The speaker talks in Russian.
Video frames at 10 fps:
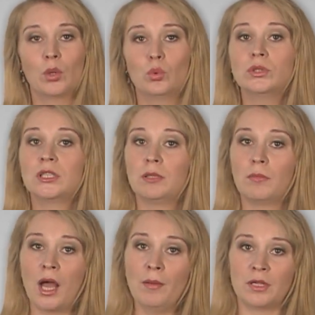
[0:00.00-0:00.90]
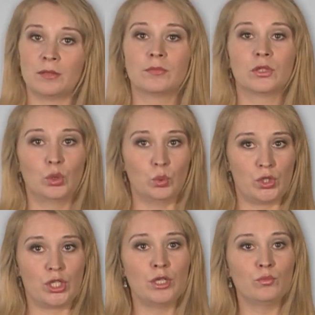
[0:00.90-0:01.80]
Утки мамы –
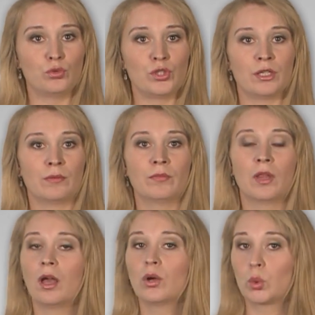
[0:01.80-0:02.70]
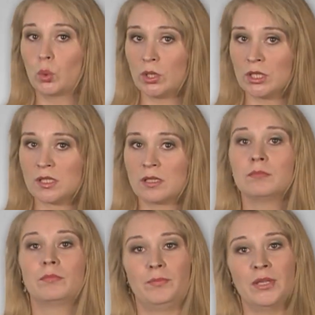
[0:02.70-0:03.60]
Дуся и Муся, курица –
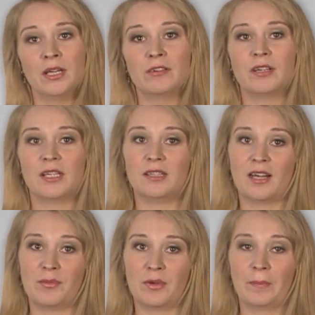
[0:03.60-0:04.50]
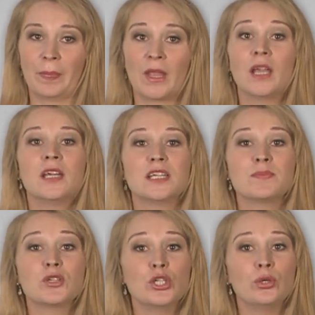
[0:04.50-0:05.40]
пиковая дама. И
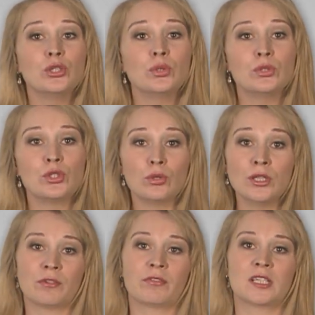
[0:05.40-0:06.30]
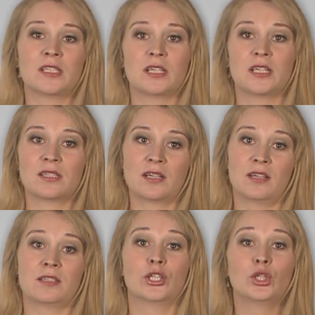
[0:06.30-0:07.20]
смышленый утенок в конце
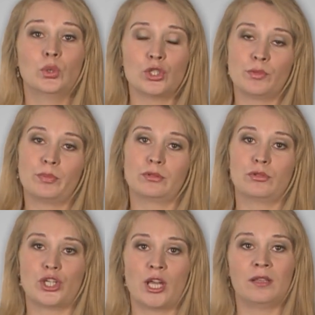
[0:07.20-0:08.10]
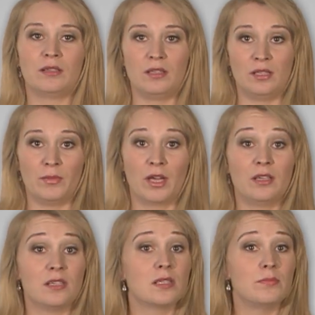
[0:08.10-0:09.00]
рассказа тоже получает имя –
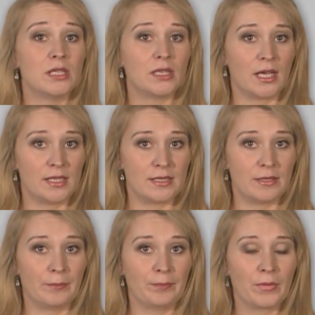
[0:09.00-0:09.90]
изобретатель.